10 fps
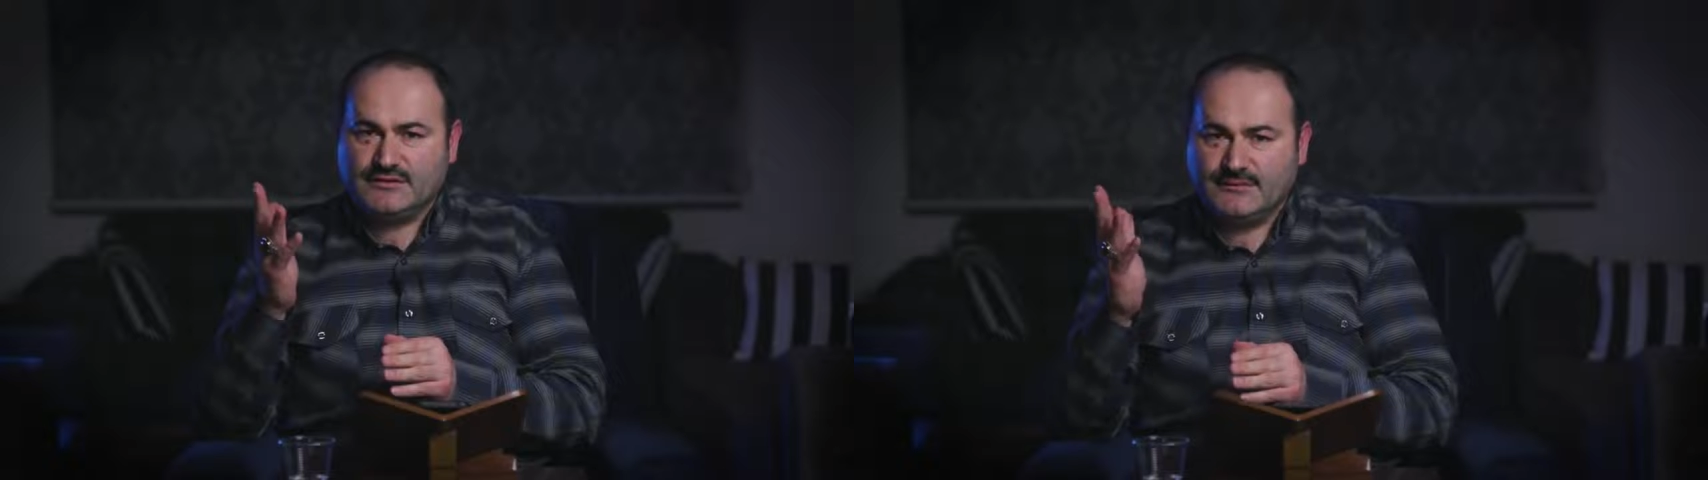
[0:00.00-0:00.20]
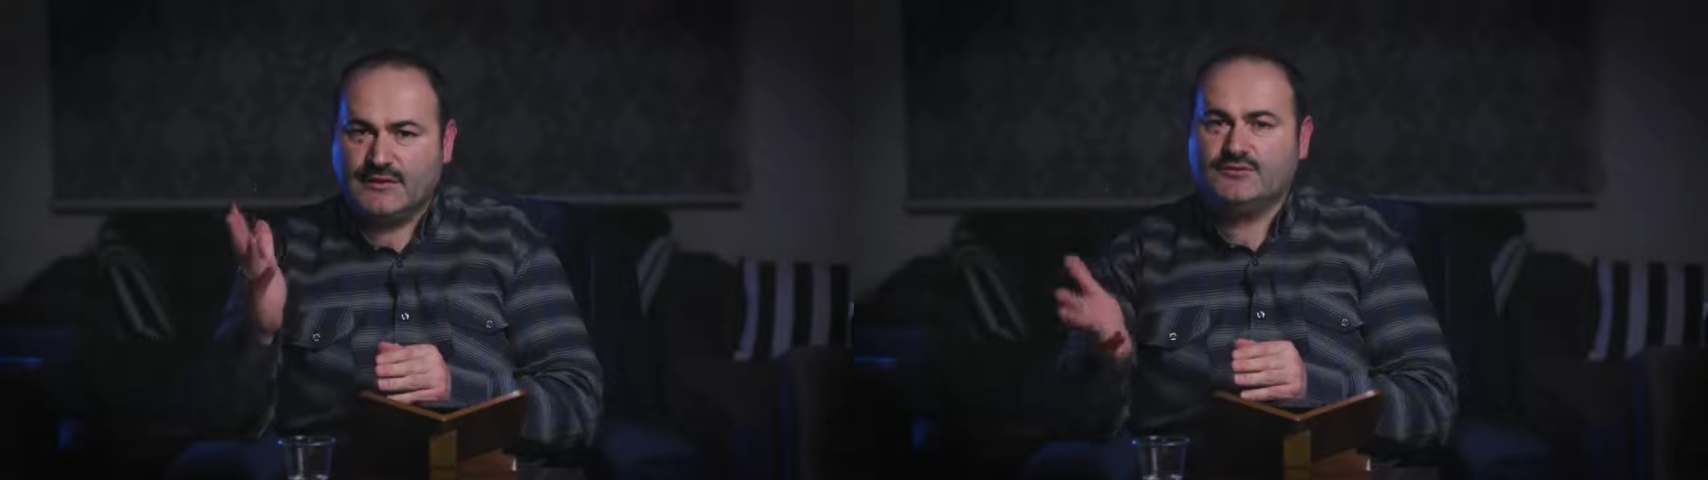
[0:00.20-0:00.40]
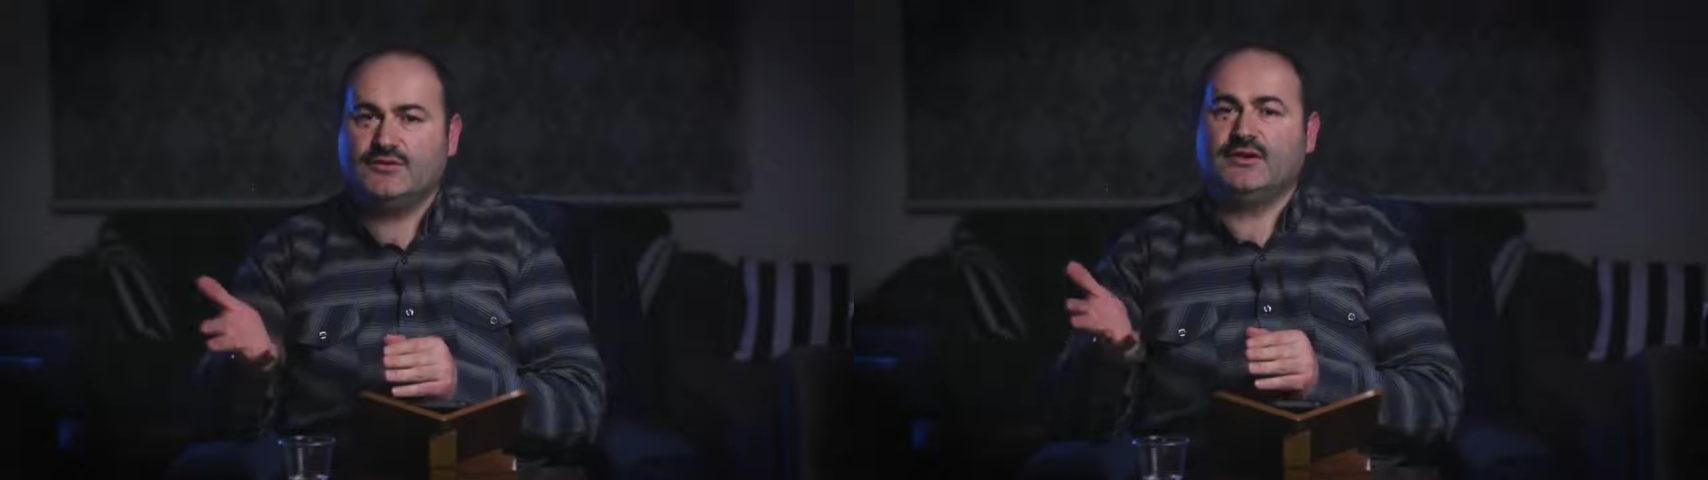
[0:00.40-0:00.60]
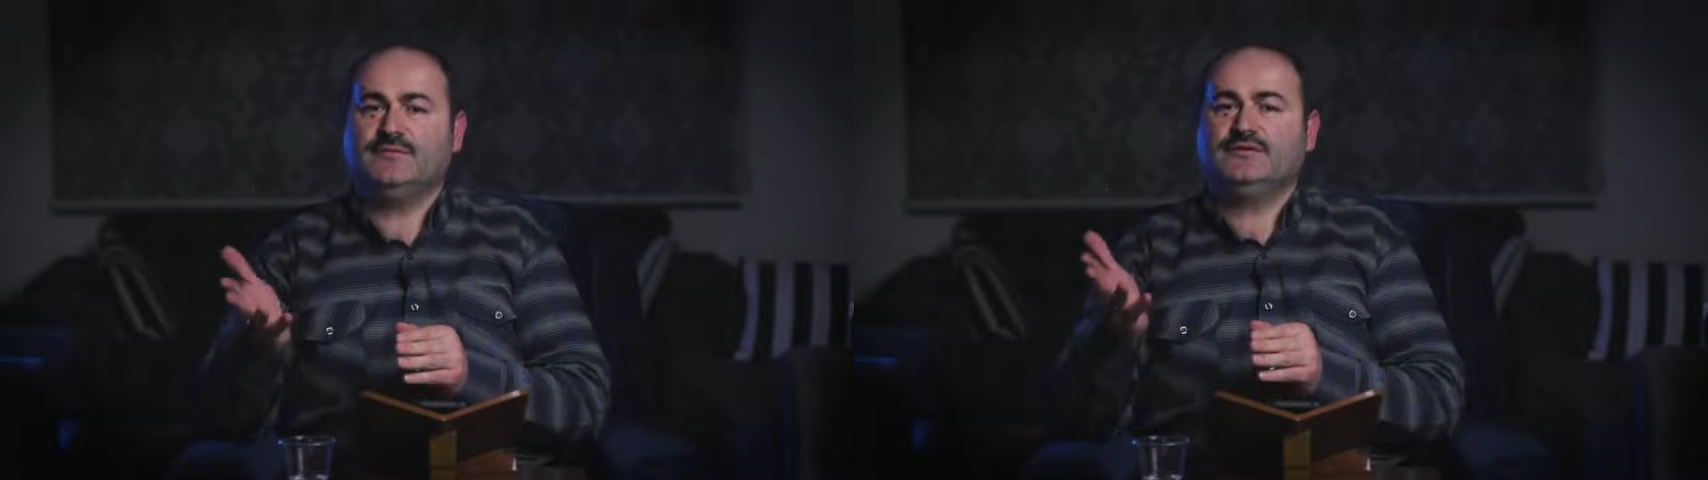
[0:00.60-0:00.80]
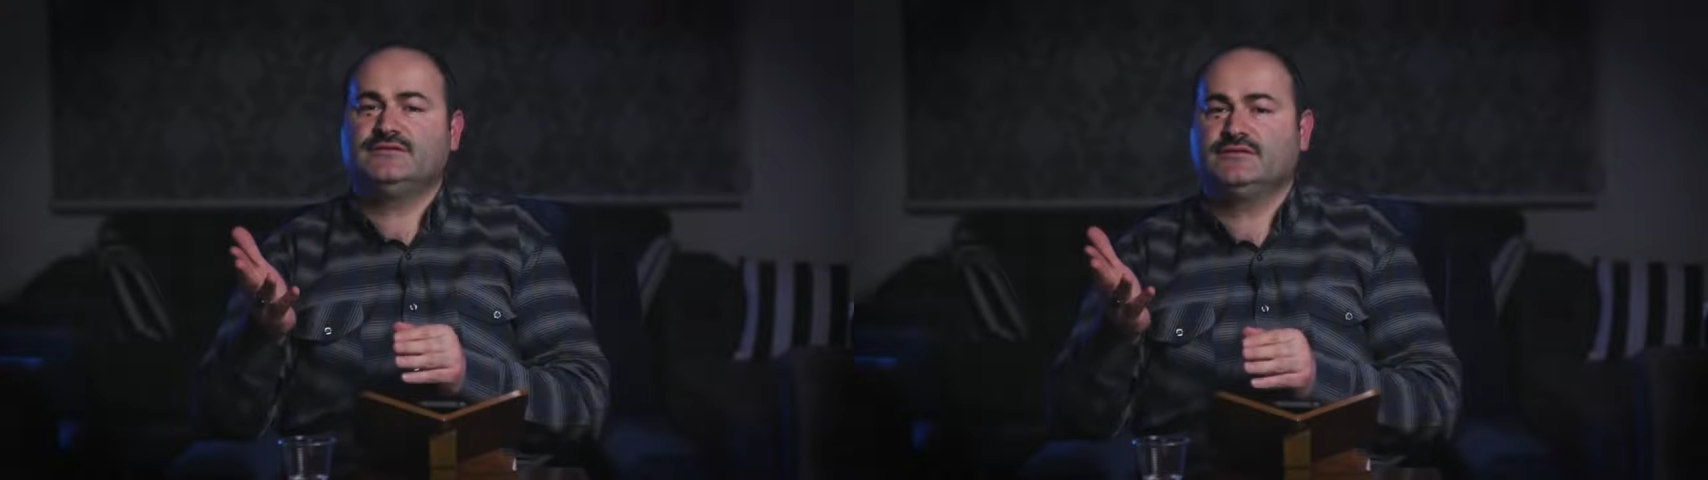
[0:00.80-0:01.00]
kime
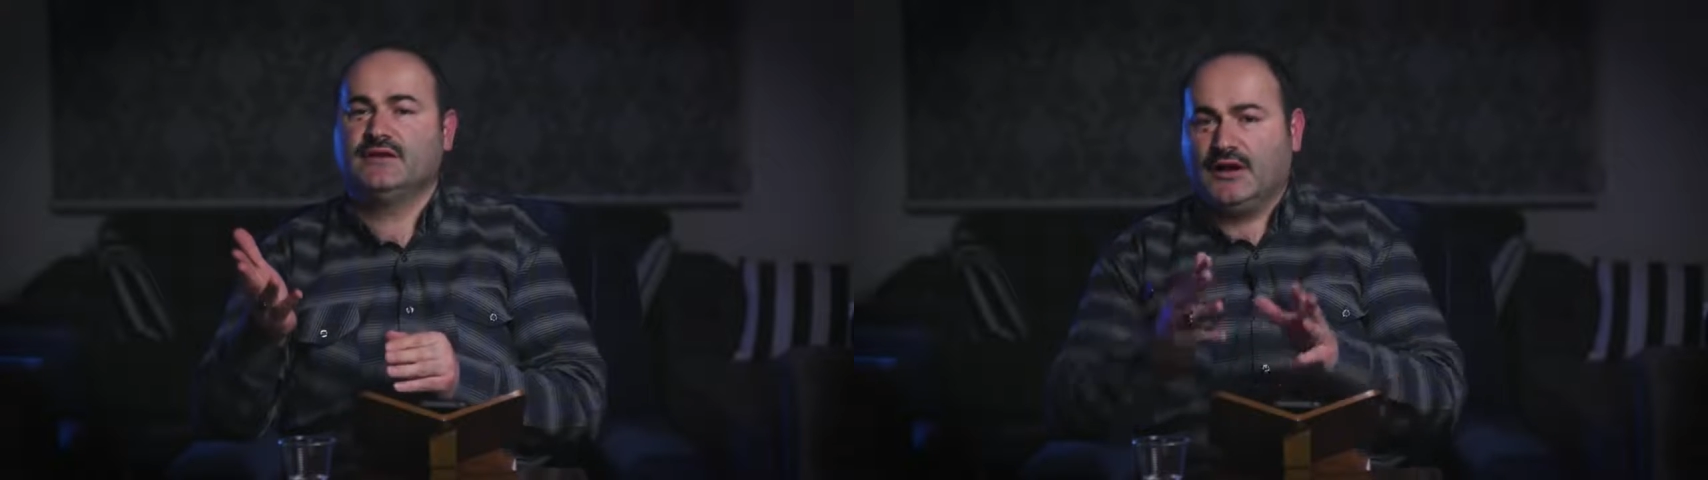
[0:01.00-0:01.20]
söylemiş,